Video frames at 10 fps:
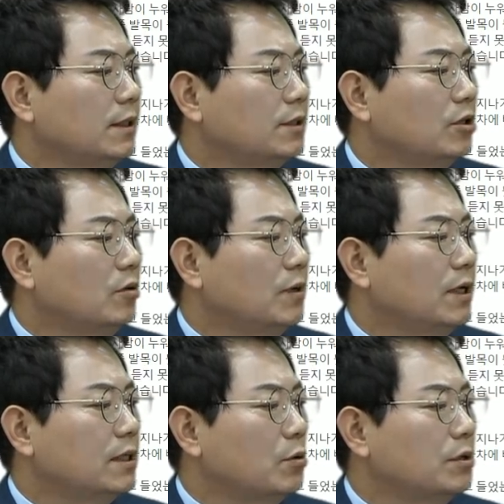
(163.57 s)
예,
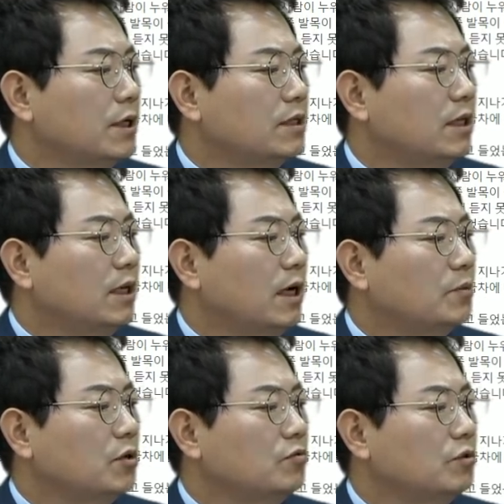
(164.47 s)
처음에 사고 현장에 갔을 때
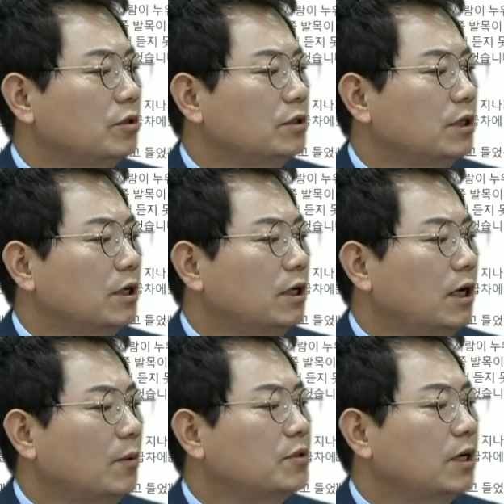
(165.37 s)
앞차
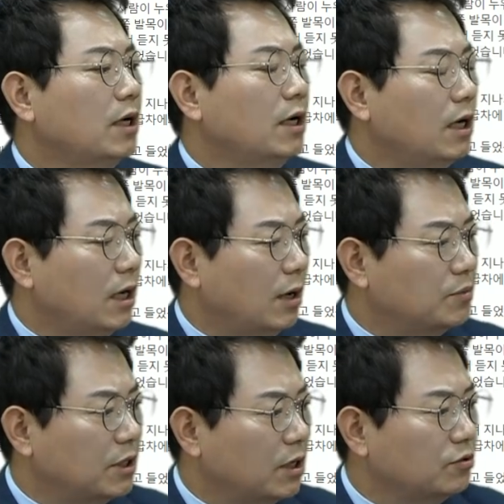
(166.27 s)
운전자, 앞차,
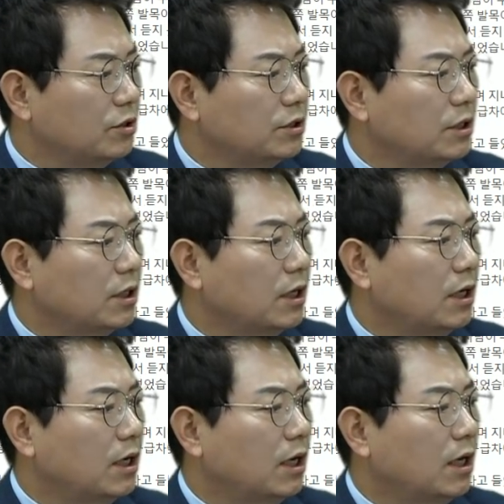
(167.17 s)
앞차
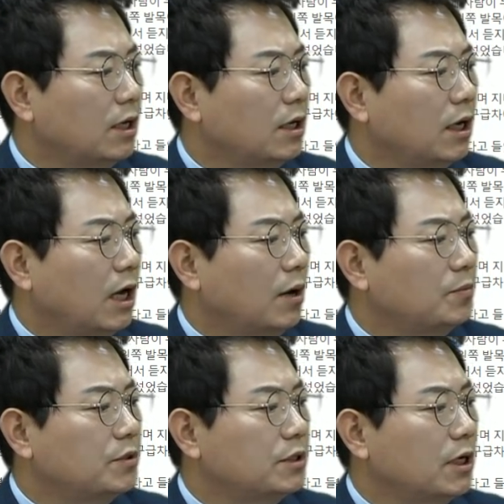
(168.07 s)
운전자가
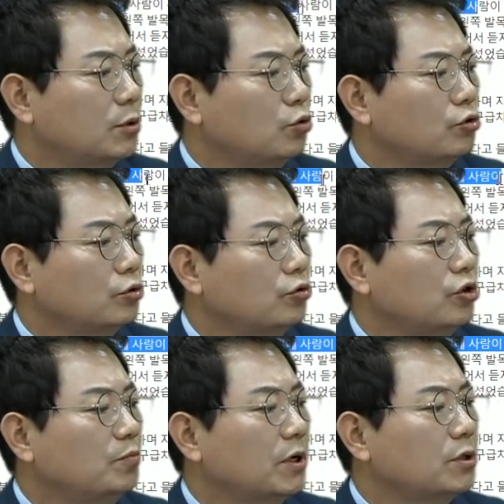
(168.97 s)
앞차 조석조
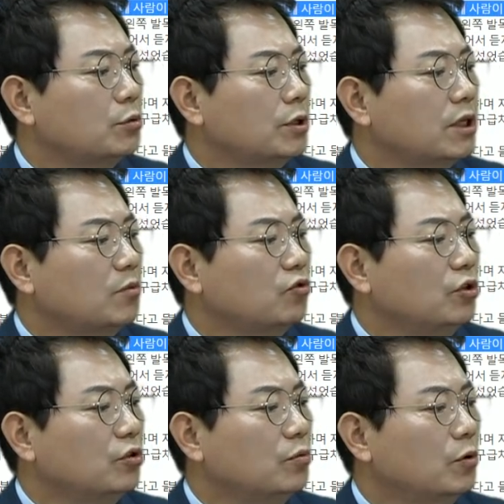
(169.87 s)
뒷바퀴 쪽에 사람이
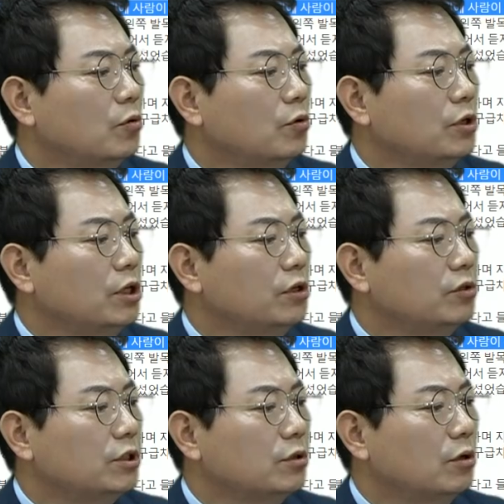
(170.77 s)
놓인 걸 보고
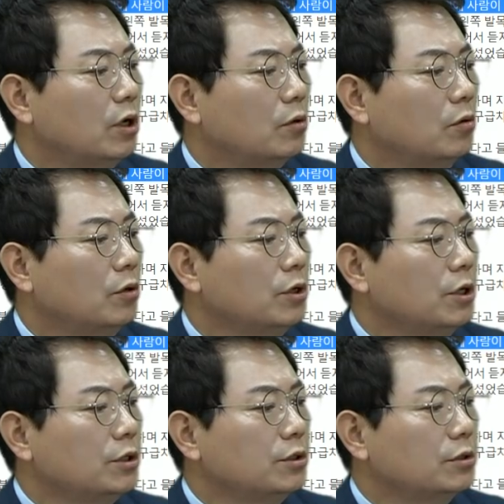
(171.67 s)
119 신고하고
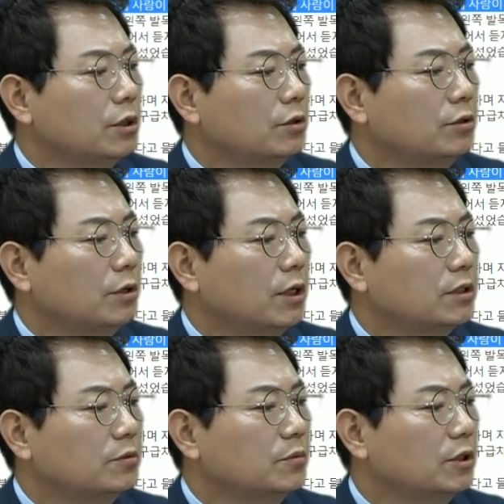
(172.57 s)
현장으로
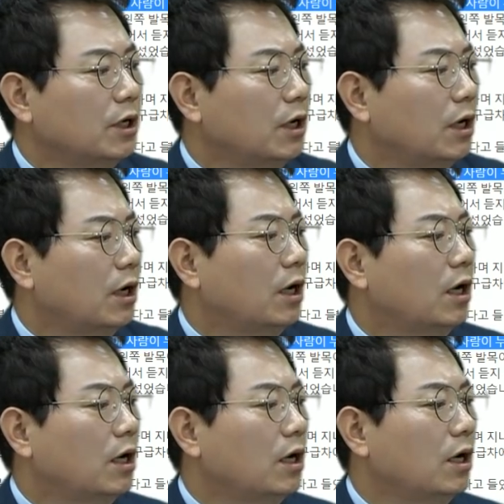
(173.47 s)

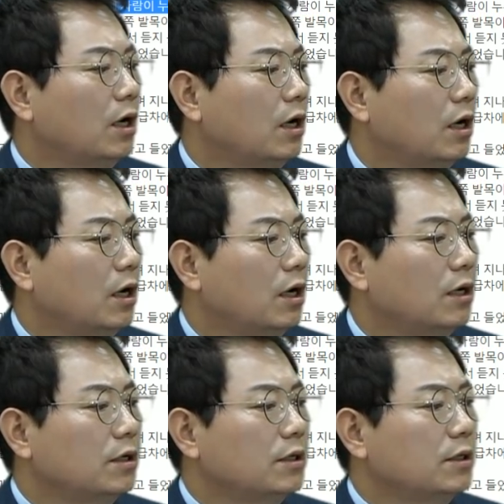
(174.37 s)
뛰어갔습니다.
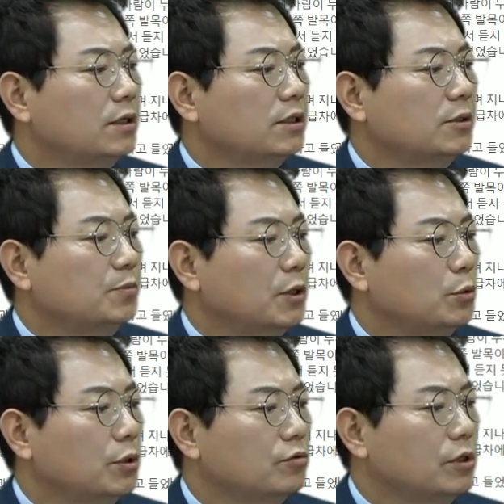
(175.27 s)

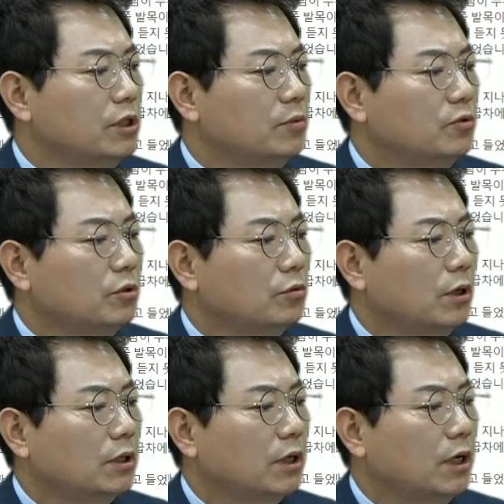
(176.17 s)
심폐소생술 1, 2분
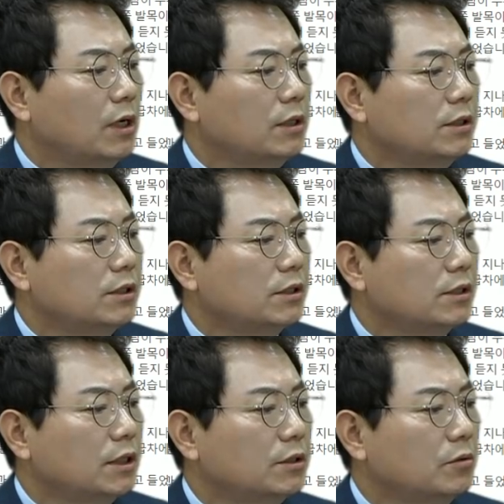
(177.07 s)
정도 하다가
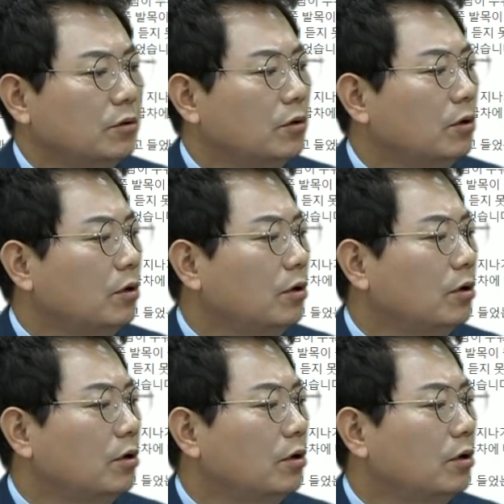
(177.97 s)
의식을 차리고